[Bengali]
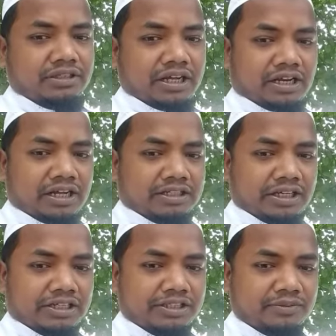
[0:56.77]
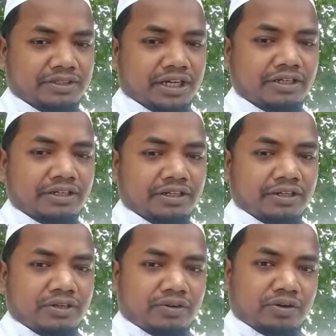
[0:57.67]
আল্লাহ তালার যে বিধান
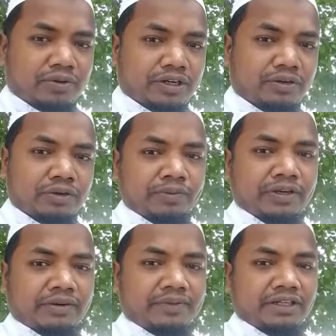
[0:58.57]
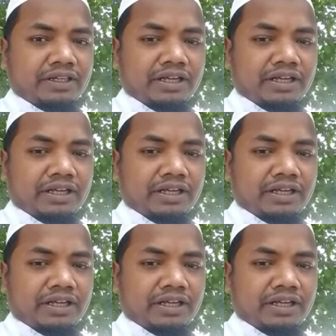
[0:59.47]
কোরবানের হুকুমকে আপনি